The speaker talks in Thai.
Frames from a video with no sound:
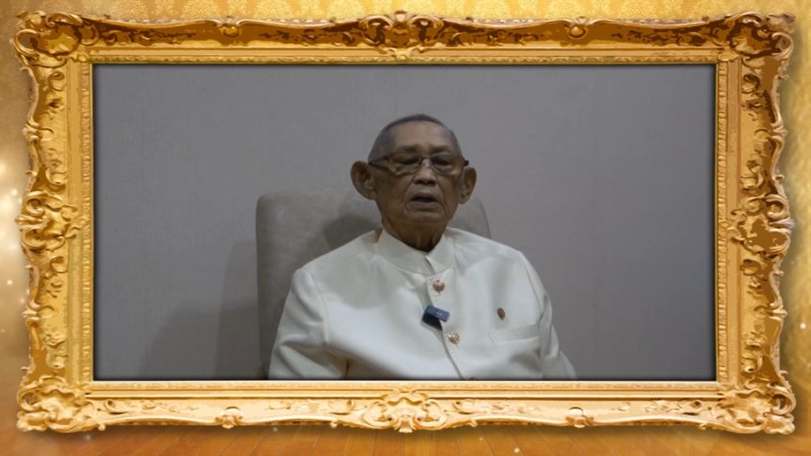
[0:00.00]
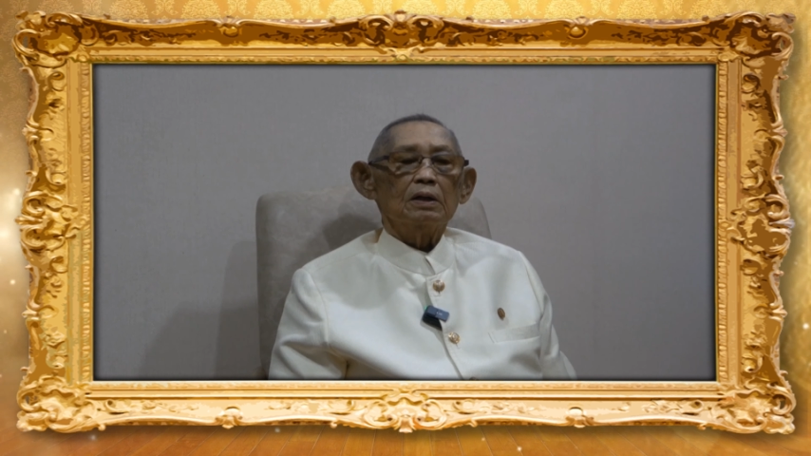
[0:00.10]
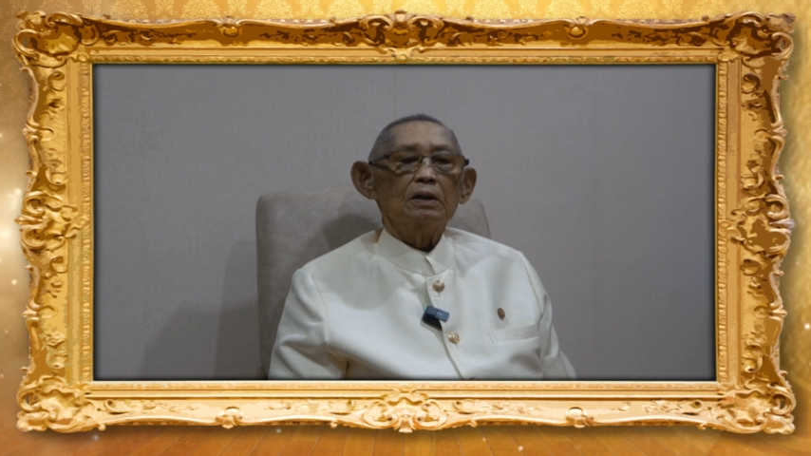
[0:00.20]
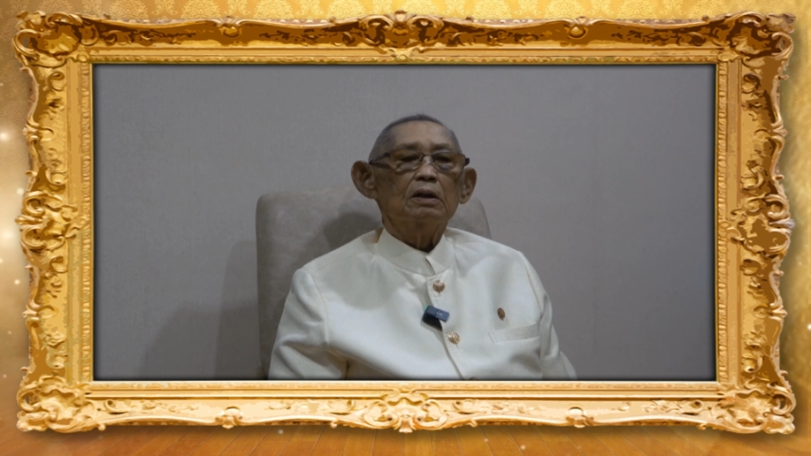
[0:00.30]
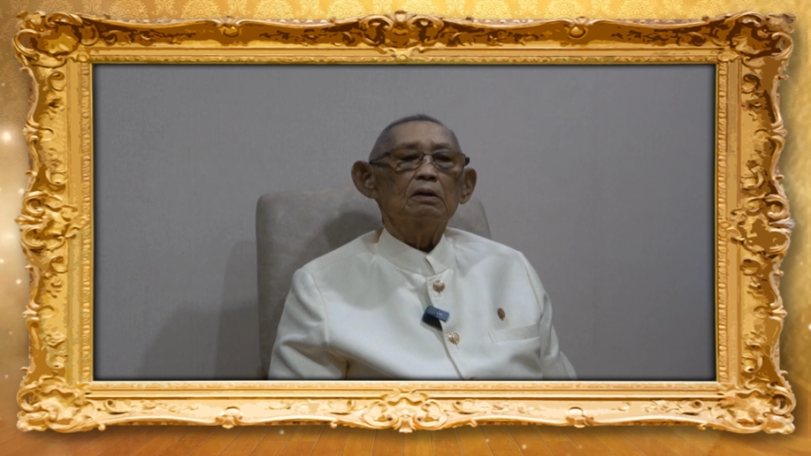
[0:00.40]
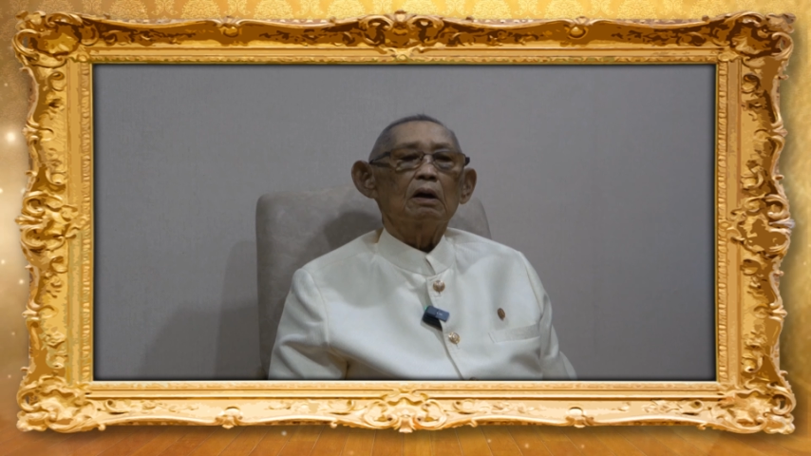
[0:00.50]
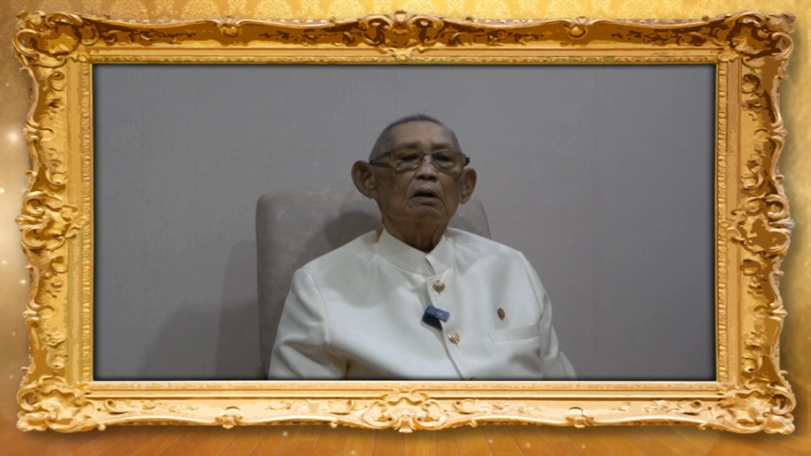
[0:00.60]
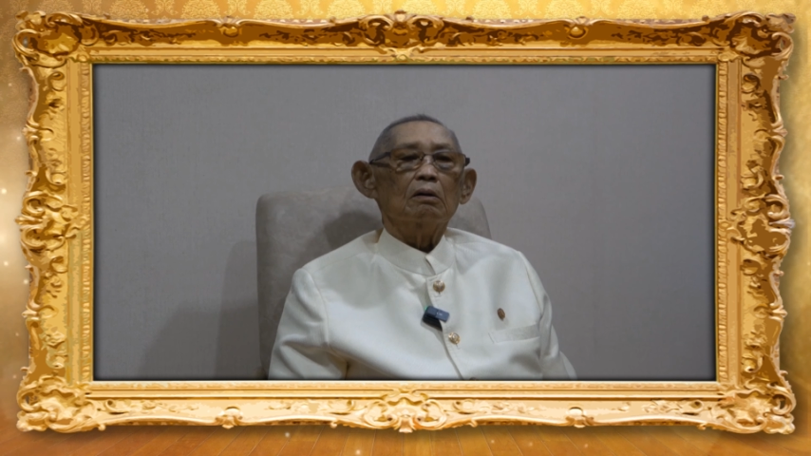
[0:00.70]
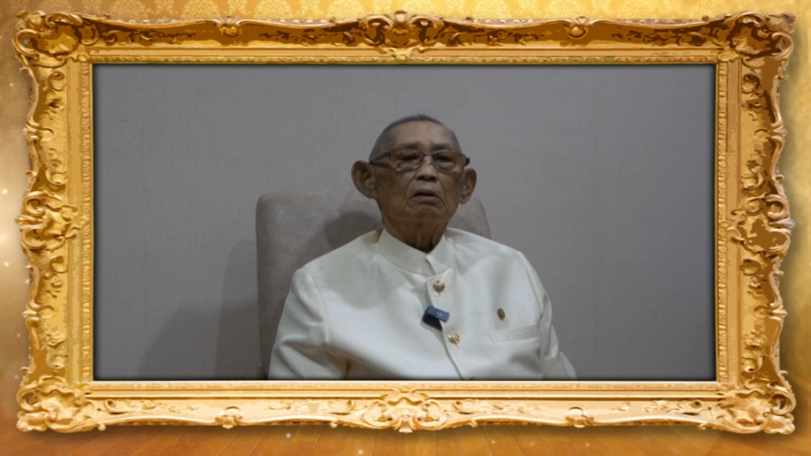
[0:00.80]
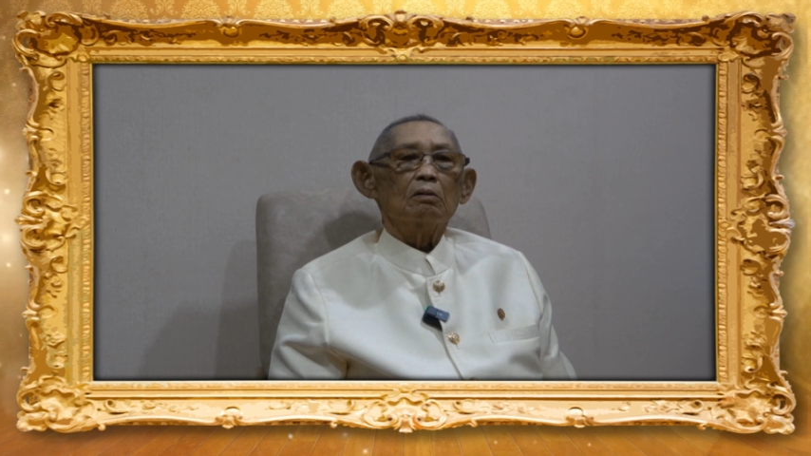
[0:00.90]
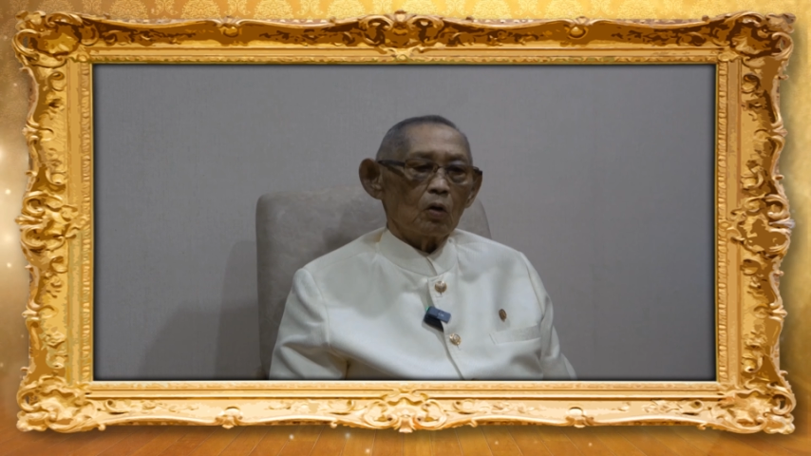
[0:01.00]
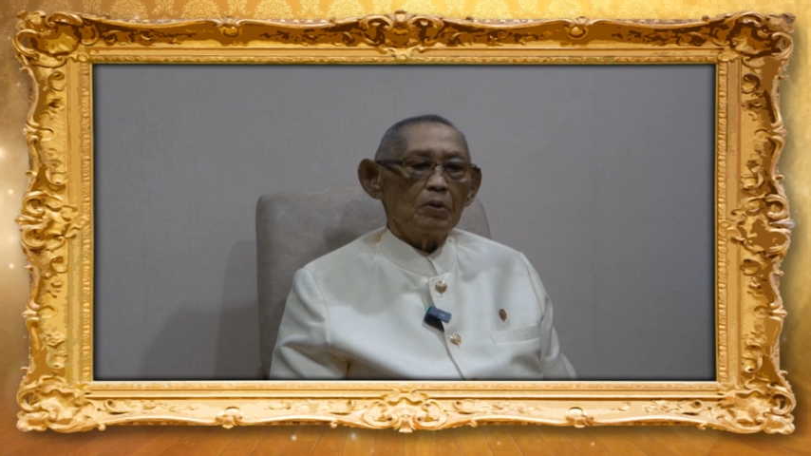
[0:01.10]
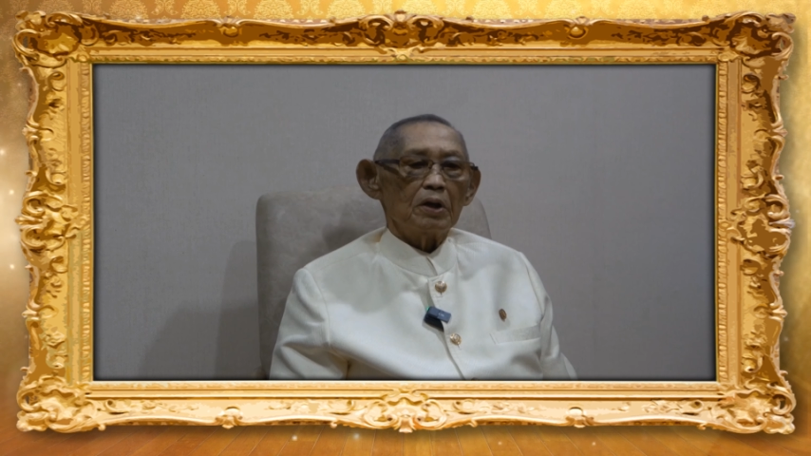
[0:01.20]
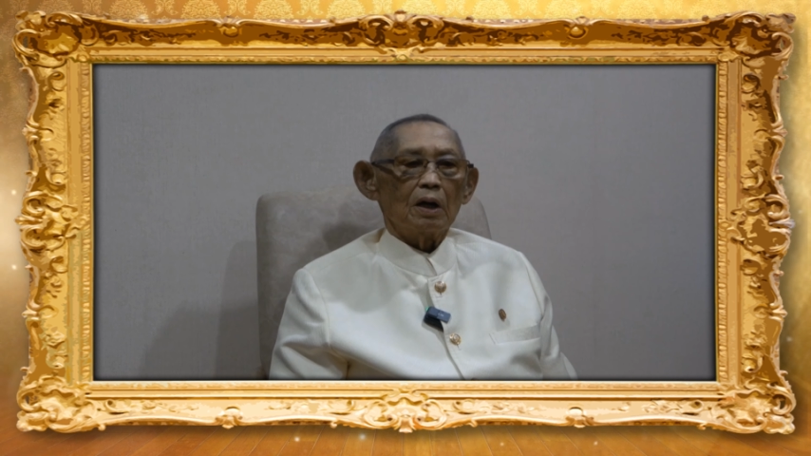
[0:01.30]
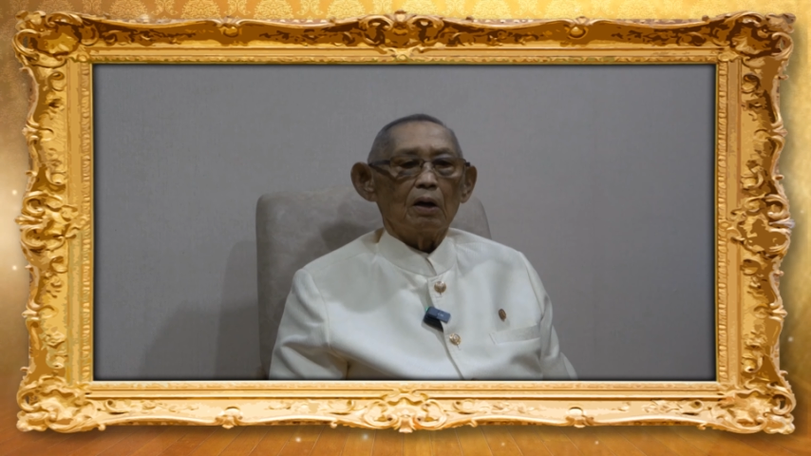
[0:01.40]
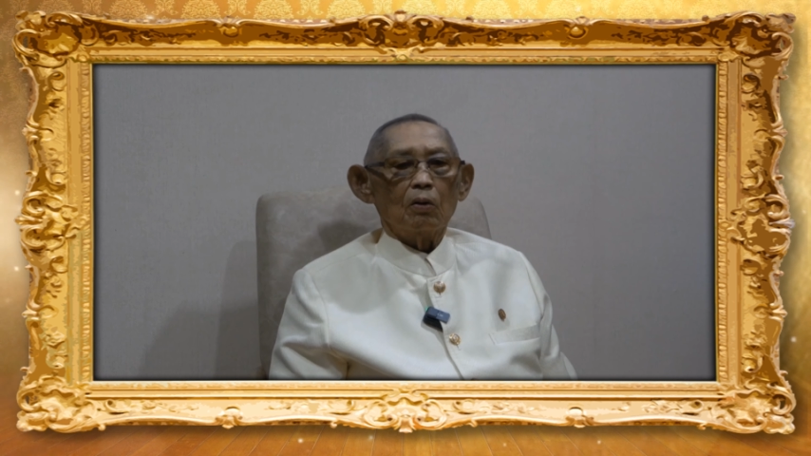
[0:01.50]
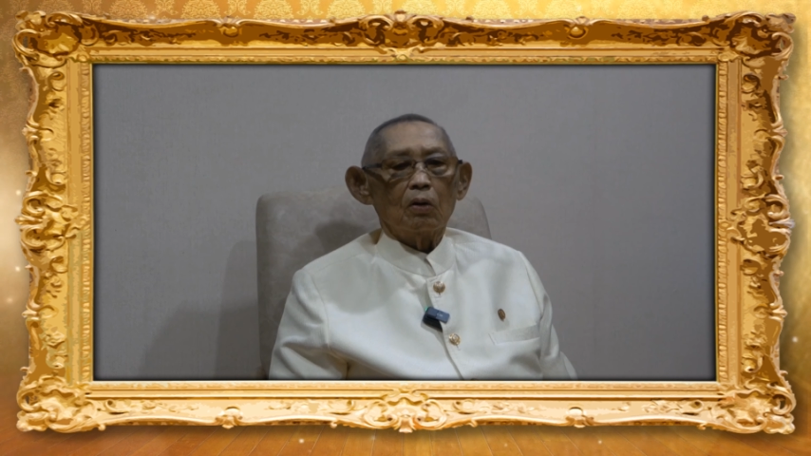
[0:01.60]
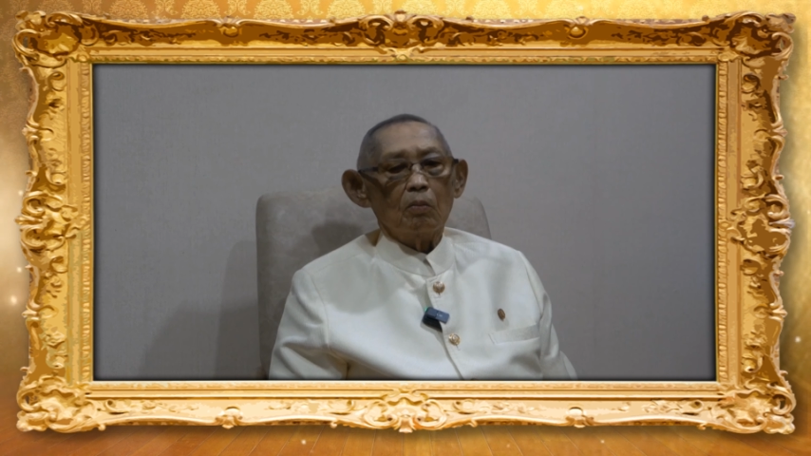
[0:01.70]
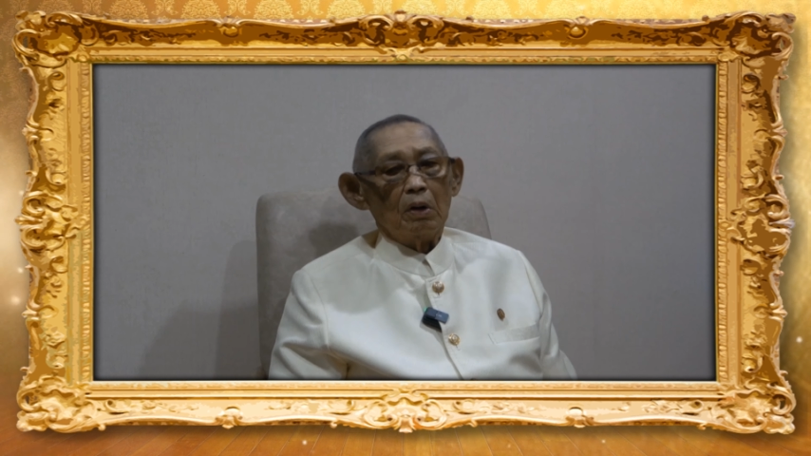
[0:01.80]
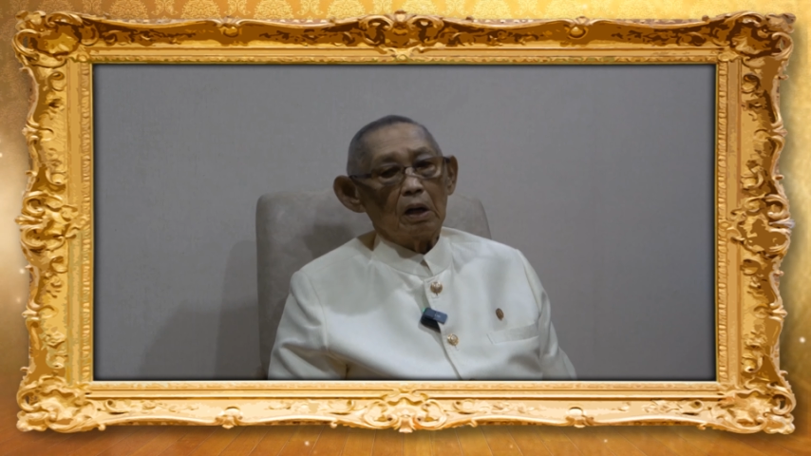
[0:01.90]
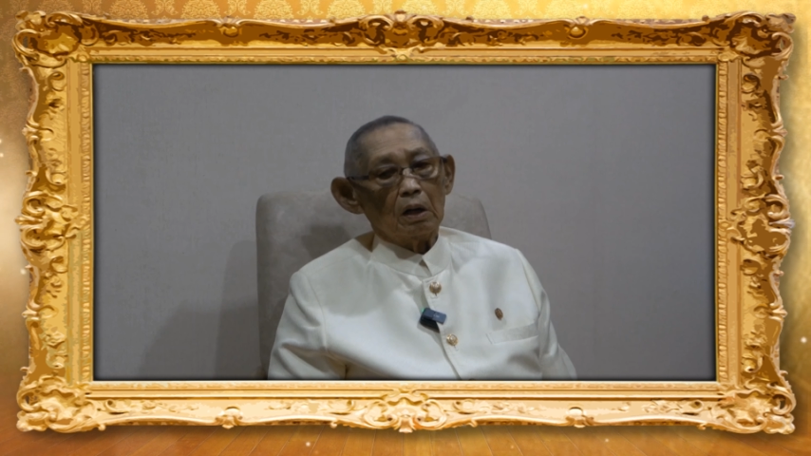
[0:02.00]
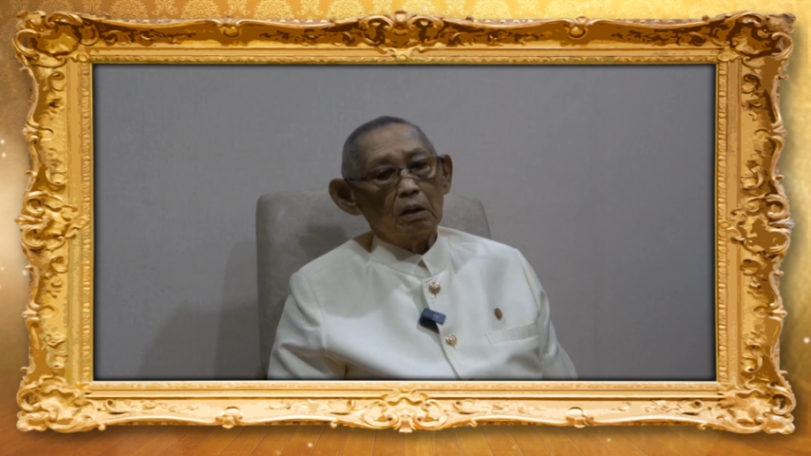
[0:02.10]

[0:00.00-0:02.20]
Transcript: ท่านขึ้นเครื่อง ก็มีข่าวเข้ามา